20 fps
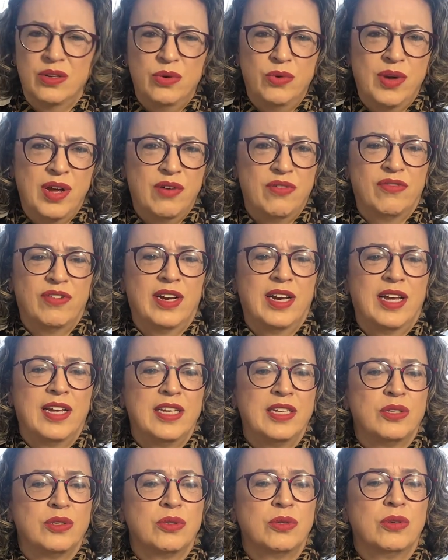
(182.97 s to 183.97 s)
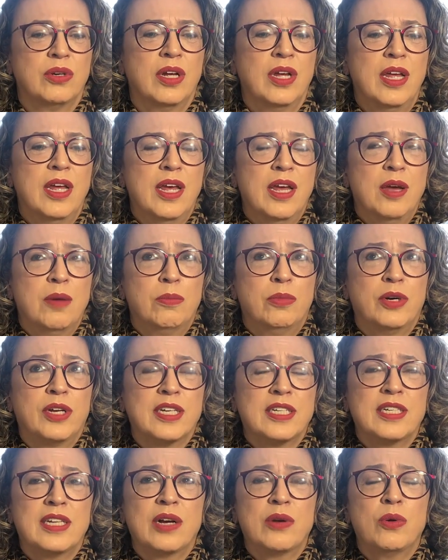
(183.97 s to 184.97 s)
É cruel falar isso,
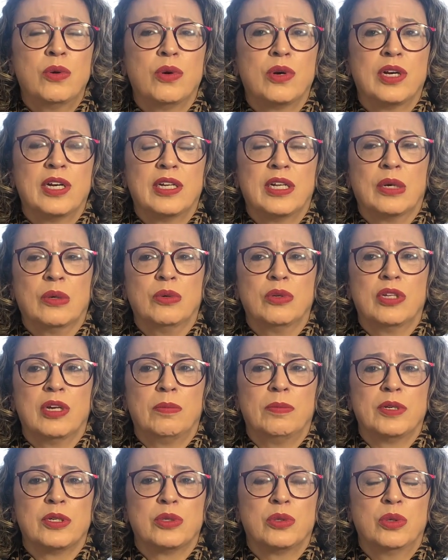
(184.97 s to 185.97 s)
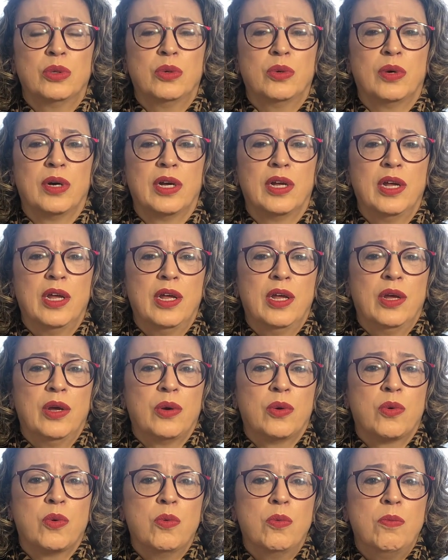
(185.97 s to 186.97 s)
porque está colocando a outra pessoa
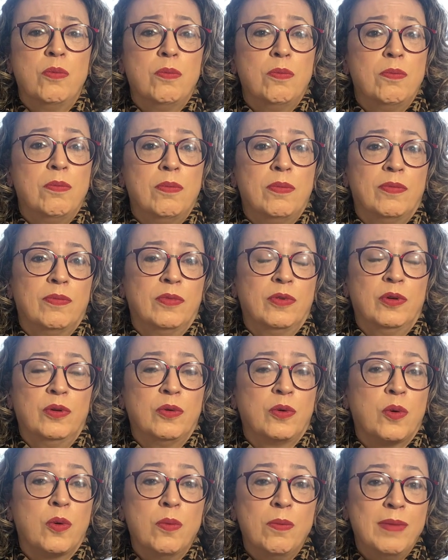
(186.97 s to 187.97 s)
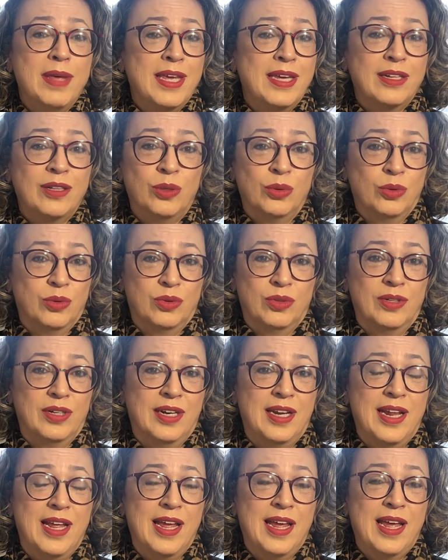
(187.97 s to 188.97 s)
com com medo,
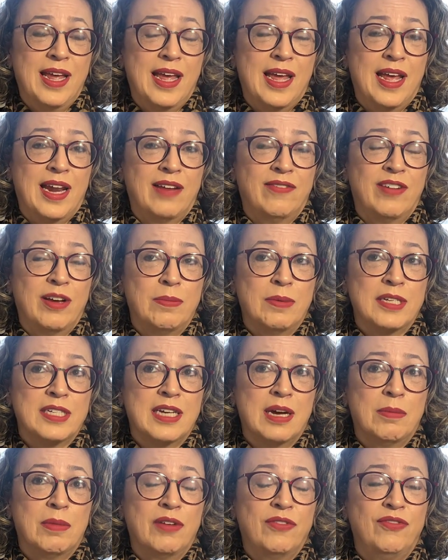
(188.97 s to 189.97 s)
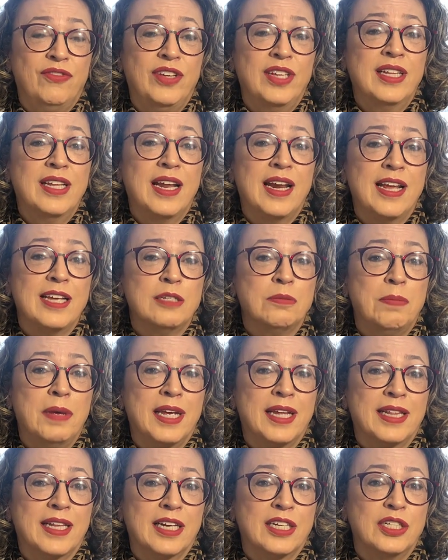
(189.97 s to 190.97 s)
né? Ela vai passar uma vida na
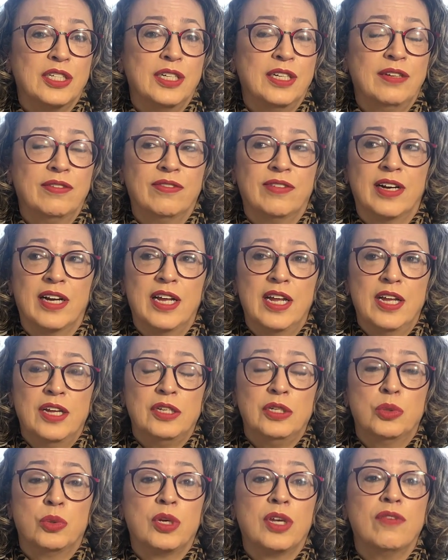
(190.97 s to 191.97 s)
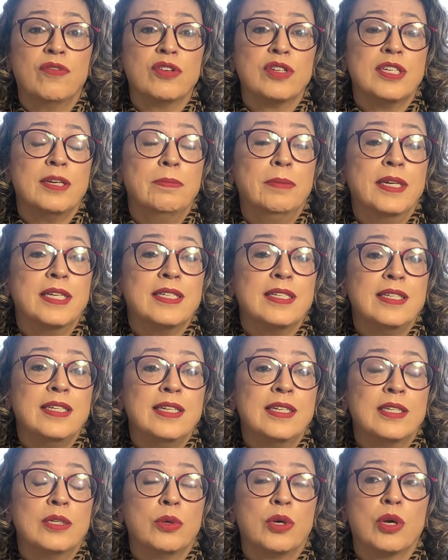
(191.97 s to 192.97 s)
expectativa de o que você
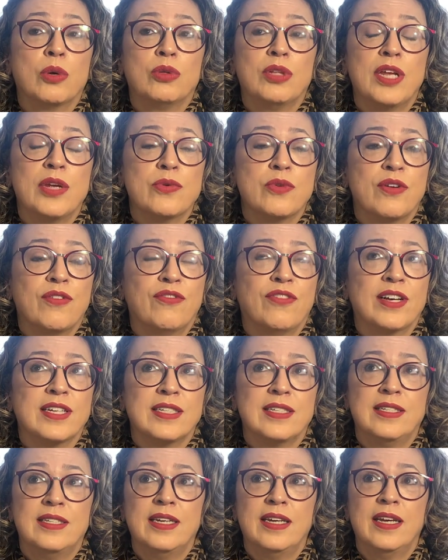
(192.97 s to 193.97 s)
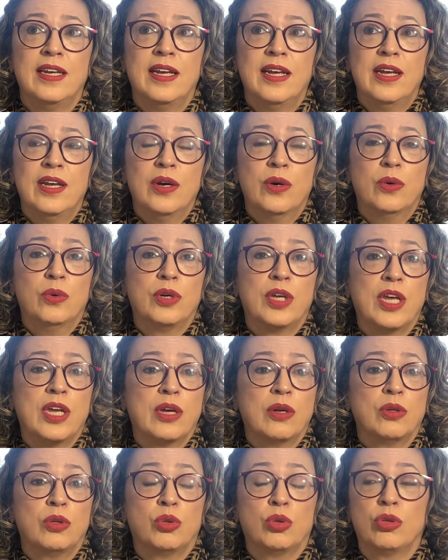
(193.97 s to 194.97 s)
precisa, o que eu tenho que fazer, o que,
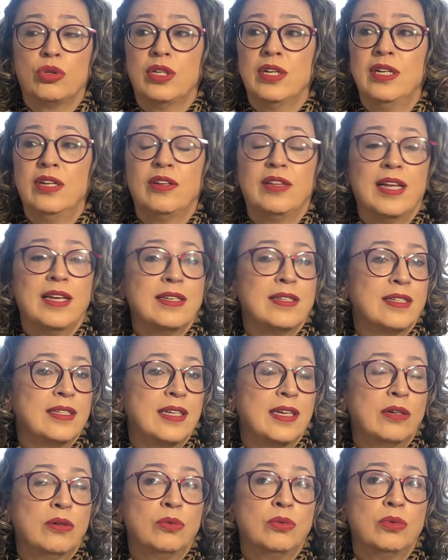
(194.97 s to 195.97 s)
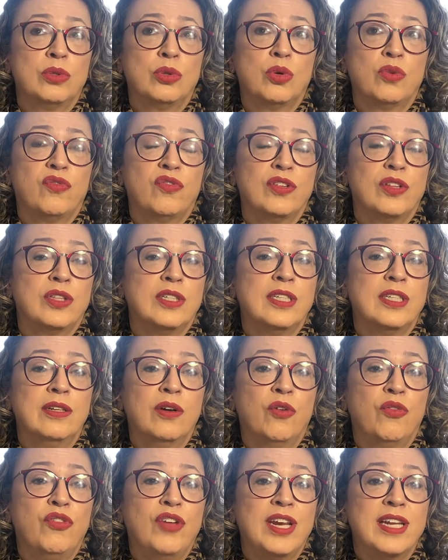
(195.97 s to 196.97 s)
que eu tô dando atenção, tô
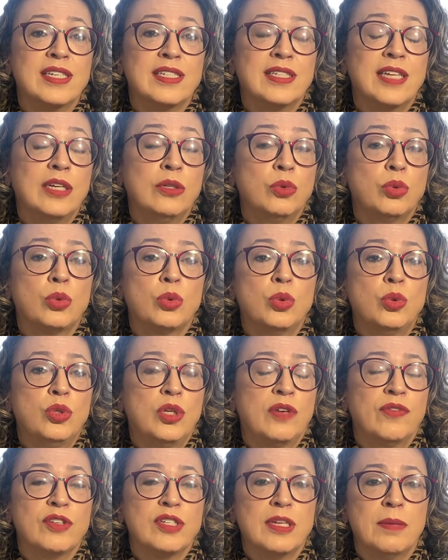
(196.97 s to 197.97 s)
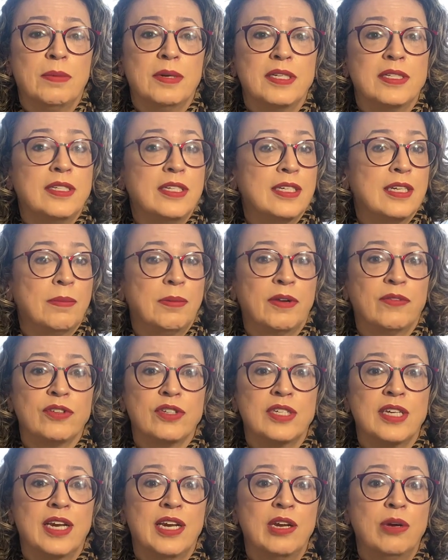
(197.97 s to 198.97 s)
oferecendo tudo que você precisa para
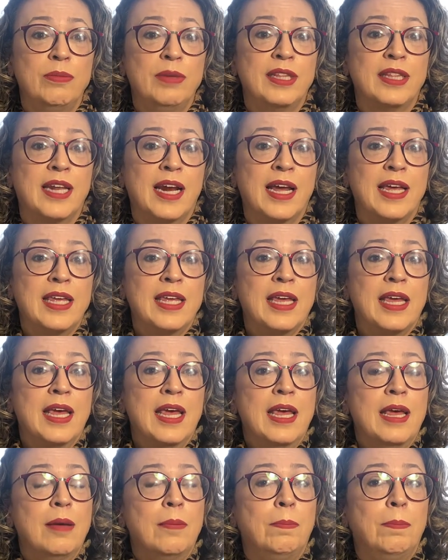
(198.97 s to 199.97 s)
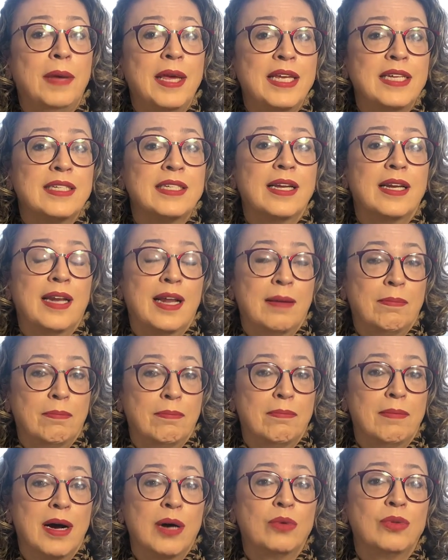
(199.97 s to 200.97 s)
você não me trair. Pensa na
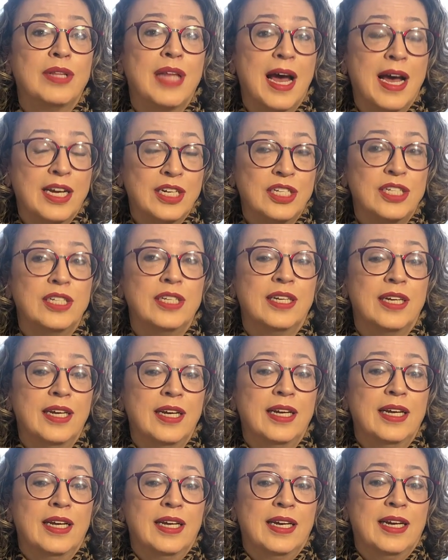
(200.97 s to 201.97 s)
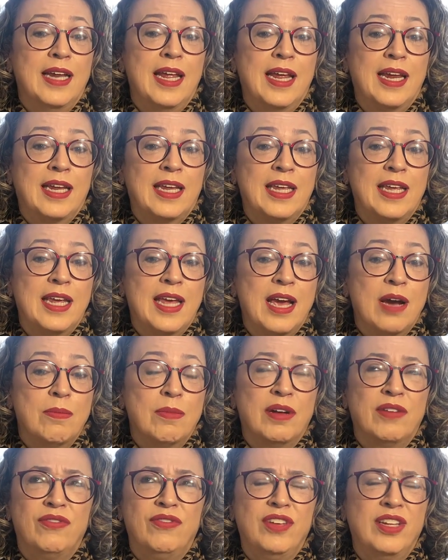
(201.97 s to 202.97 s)
maldade, né? Que é
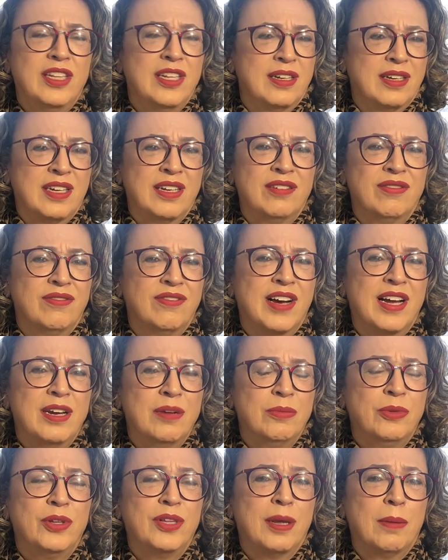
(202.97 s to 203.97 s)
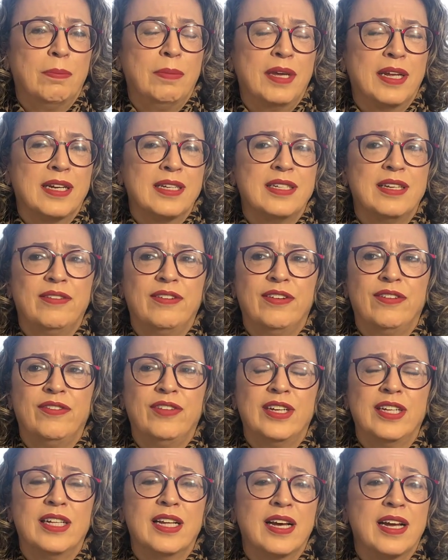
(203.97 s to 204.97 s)
uma vida que não vale muito a pena ser
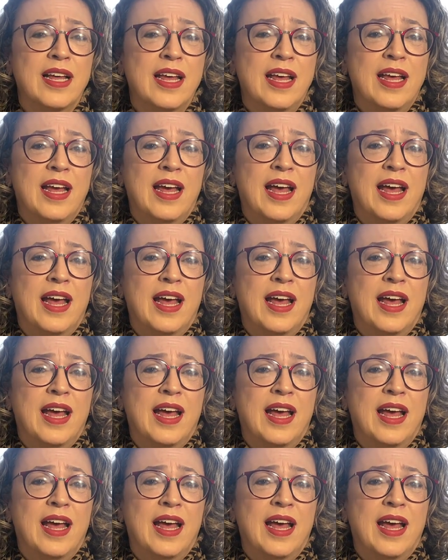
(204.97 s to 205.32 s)
vivida.